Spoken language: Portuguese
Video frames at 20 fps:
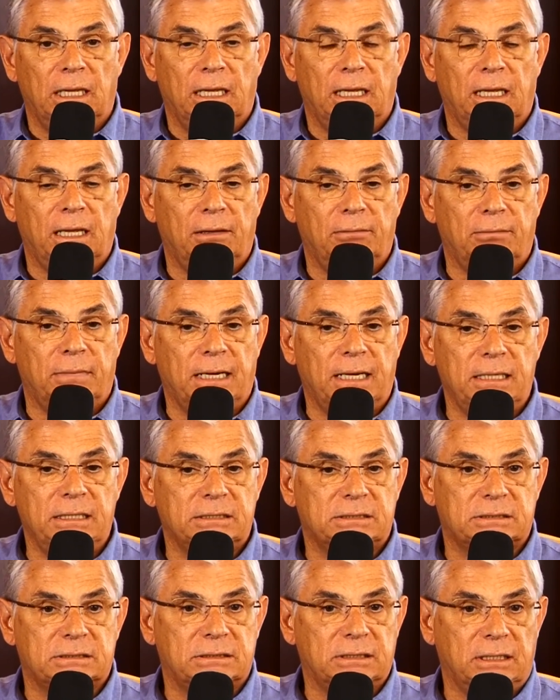É,
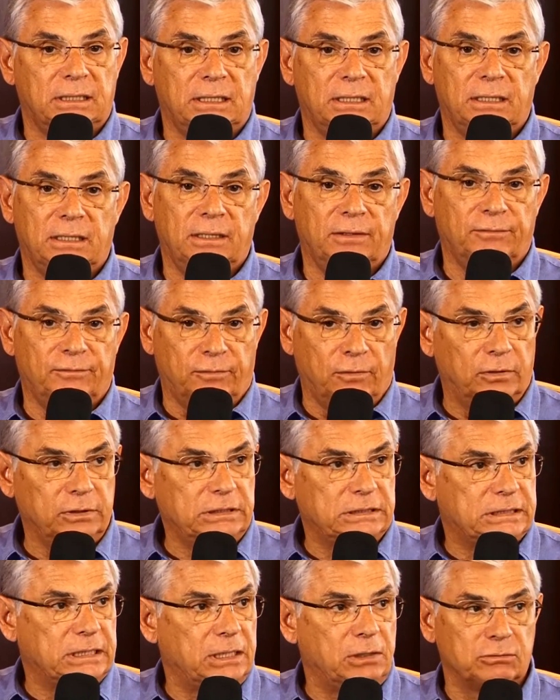mas, é, vou
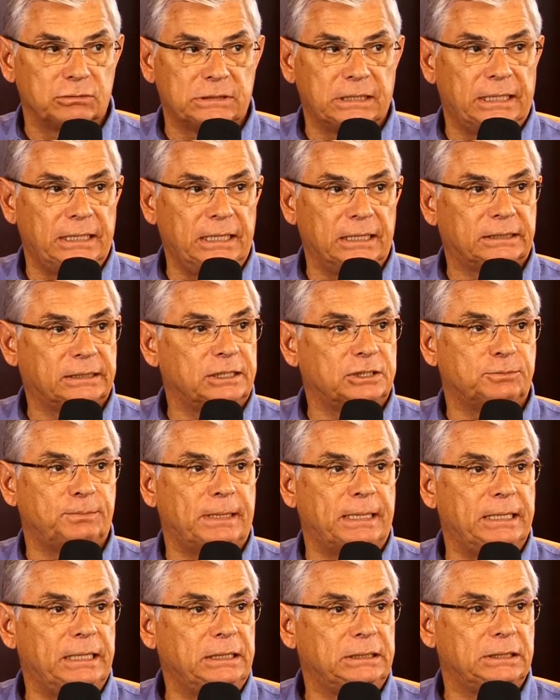dizer, eu serei
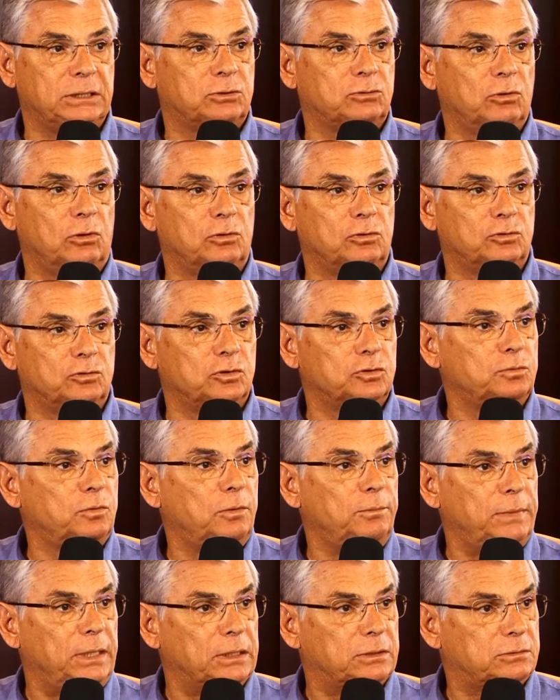transparente em todos os
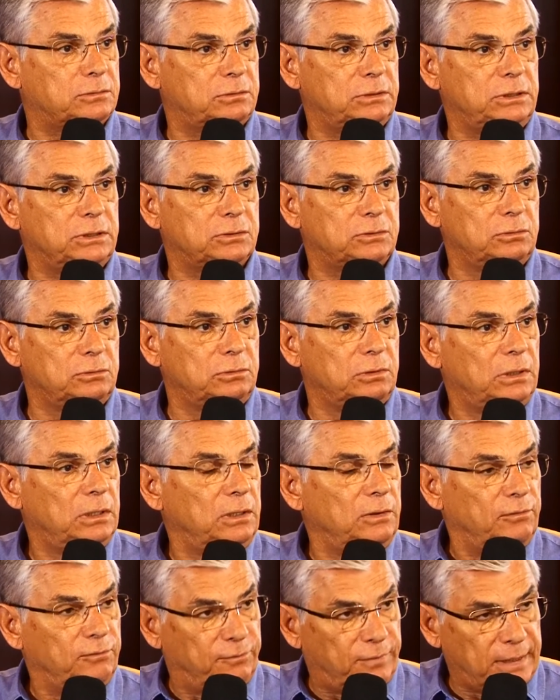momentos. Isso
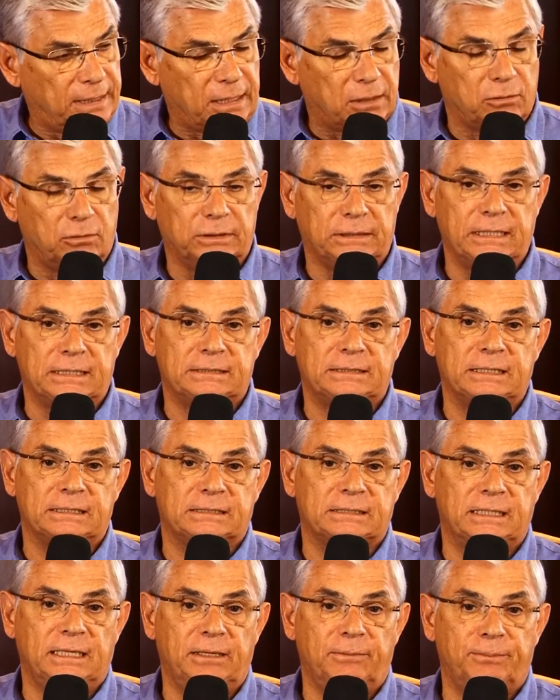vai acontecer
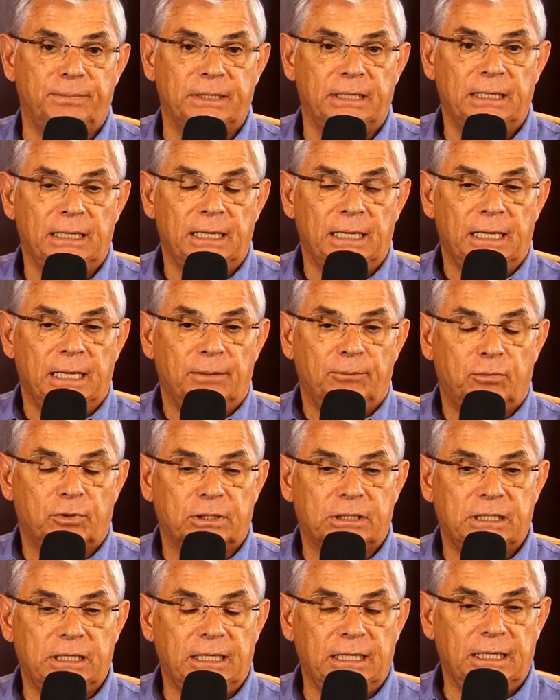sempre,
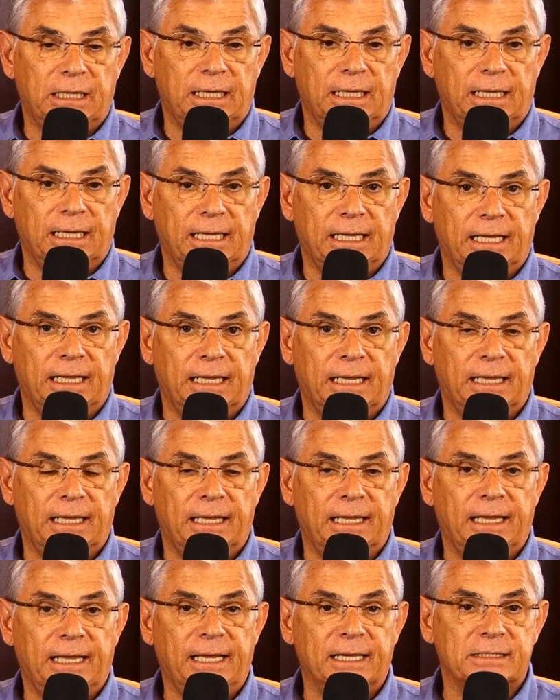porque é,
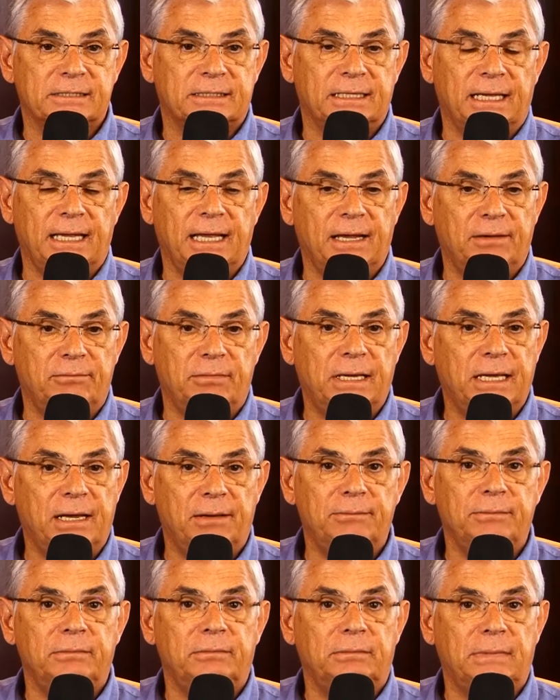essa é, a,
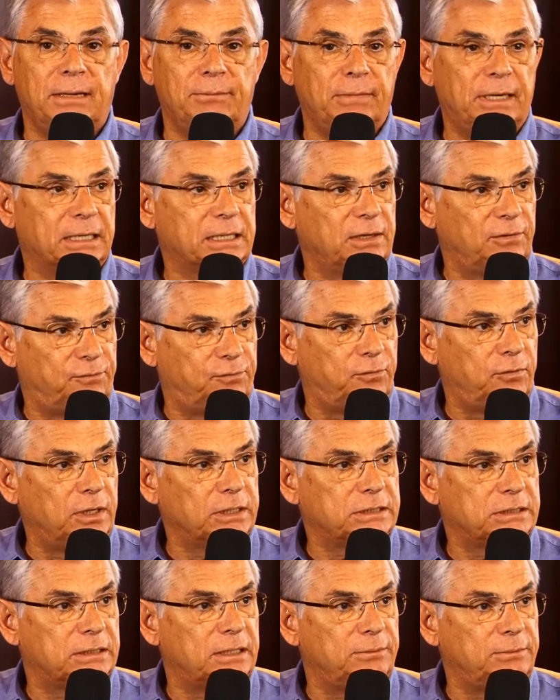é, uma marca
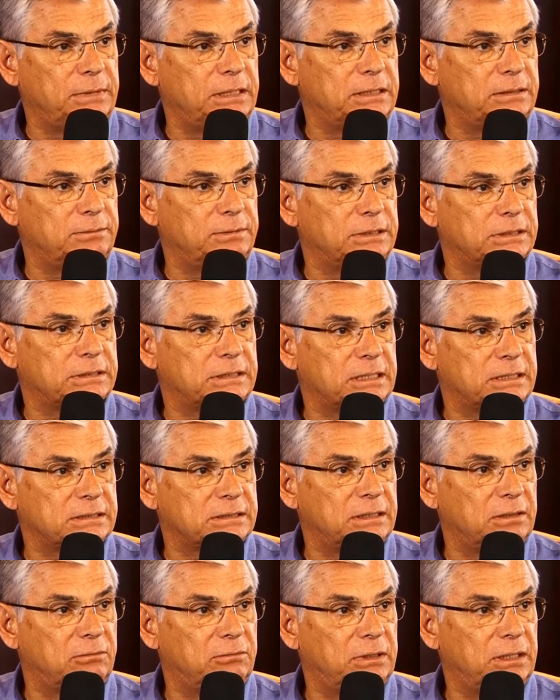forte da minha
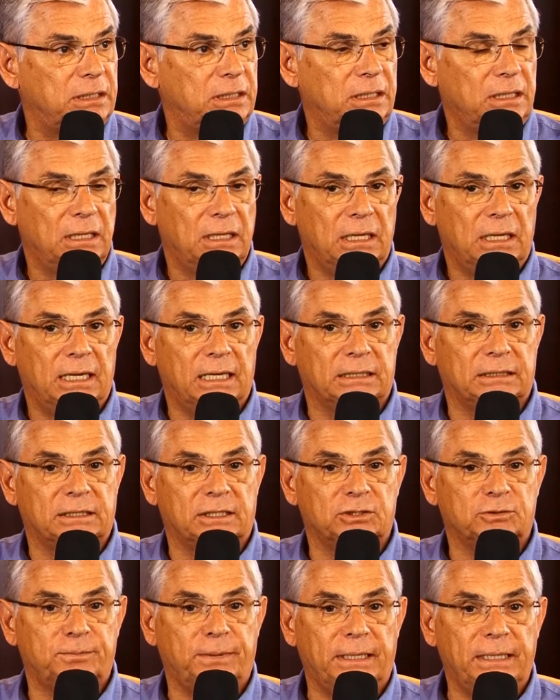administração, né? a
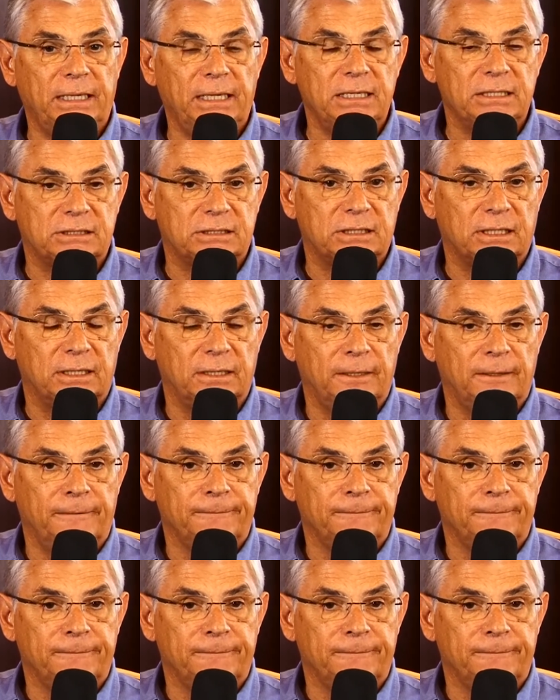transparência.